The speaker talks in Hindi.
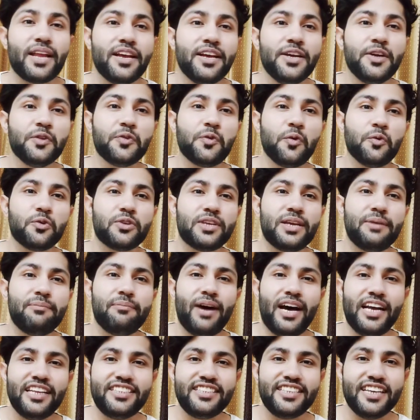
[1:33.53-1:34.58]
तो उसके
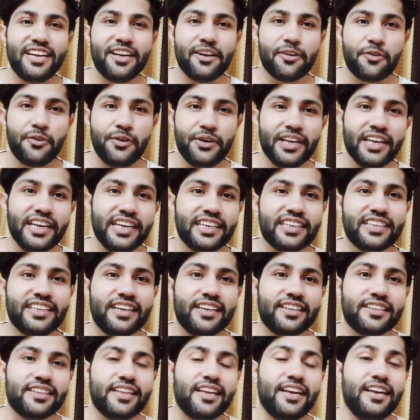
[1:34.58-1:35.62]
बाद चैनल को डिलीट किया
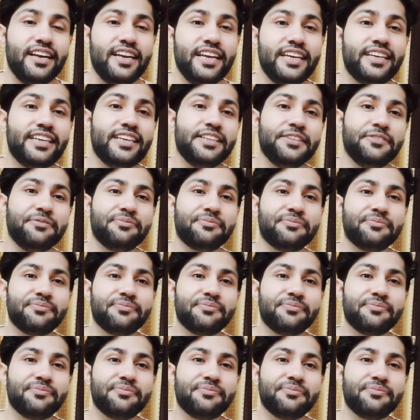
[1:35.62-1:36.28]
जाता है लेकिन